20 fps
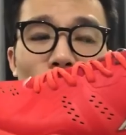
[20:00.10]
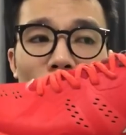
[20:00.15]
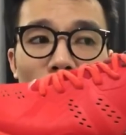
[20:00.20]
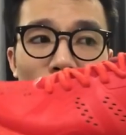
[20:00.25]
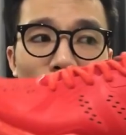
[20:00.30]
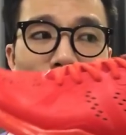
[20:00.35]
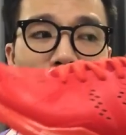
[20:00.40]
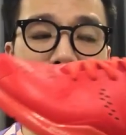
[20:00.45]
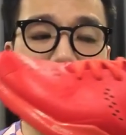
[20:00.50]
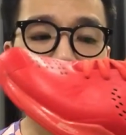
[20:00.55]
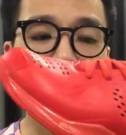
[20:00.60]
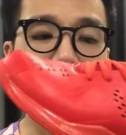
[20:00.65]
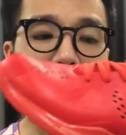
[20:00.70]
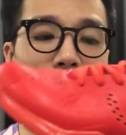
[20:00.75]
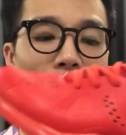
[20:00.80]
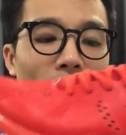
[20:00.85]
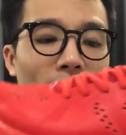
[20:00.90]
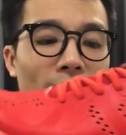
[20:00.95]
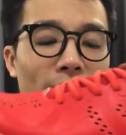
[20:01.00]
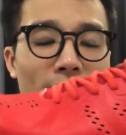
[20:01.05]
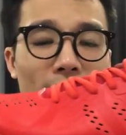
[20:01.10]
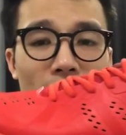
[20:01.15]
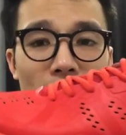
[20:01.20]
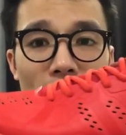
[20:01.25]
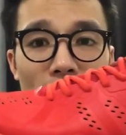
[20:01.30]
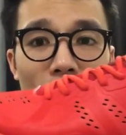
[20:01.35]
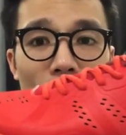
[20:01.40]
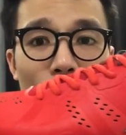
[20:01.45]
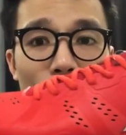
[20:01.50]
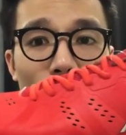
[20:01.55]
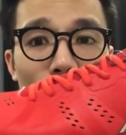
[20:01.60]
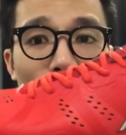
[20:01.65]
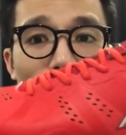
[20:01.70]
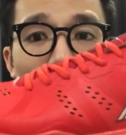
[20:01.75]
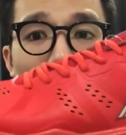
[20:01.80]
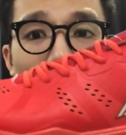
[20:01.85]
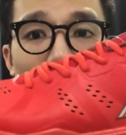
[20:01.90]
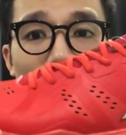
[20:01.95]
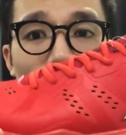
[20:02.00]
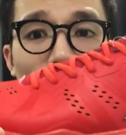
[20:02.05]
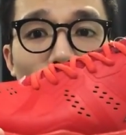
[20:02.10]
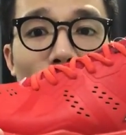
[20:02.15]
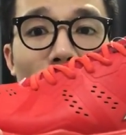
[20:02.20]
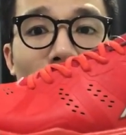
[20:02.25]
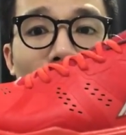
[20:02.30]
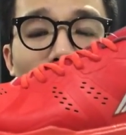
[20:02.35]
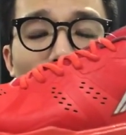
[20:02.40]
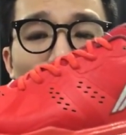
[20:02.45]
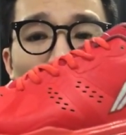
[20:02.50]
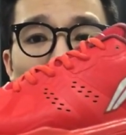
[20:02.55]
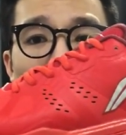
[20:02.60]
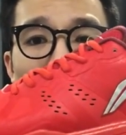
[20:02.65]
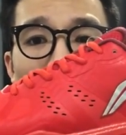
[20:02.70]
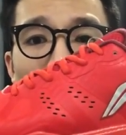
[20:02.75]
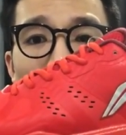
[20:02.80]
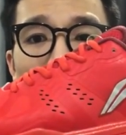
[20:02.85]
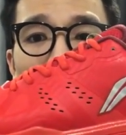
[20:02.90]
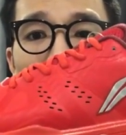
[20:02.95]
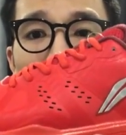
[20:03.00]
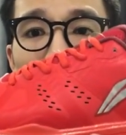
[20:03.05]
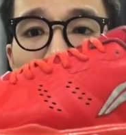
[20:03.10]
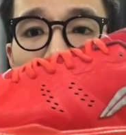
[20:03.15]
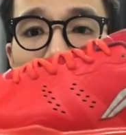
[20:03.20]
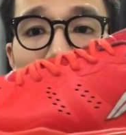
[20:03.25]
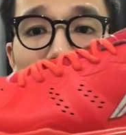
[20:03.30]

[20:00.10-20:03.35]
chung là nó sẽ có hai kiểu ưu đãi một là